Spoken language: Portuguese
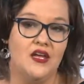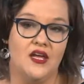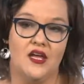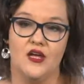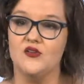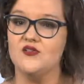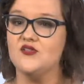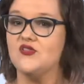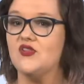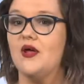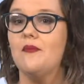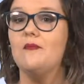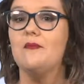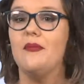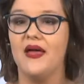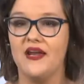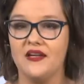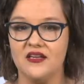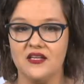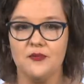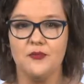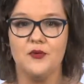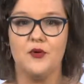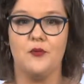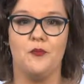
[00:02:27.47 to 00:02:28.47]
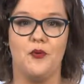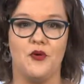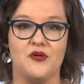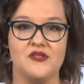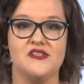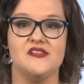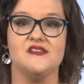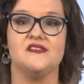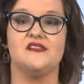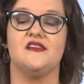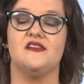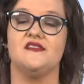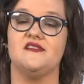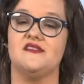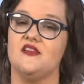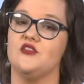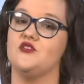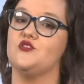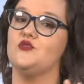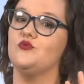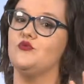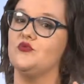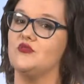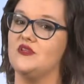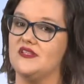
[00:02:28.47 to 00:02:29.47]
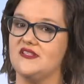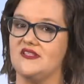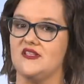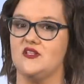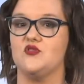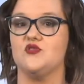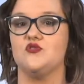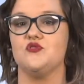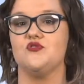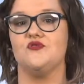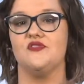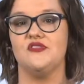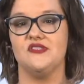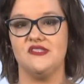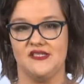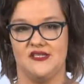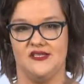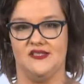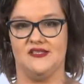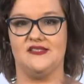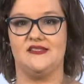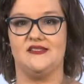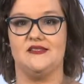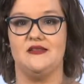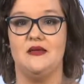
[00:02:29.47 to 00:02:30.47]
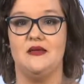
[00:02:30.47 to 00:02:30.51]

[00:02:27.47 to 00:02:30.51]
Eu estou aberta a propostas que sejam do desejo de vocês.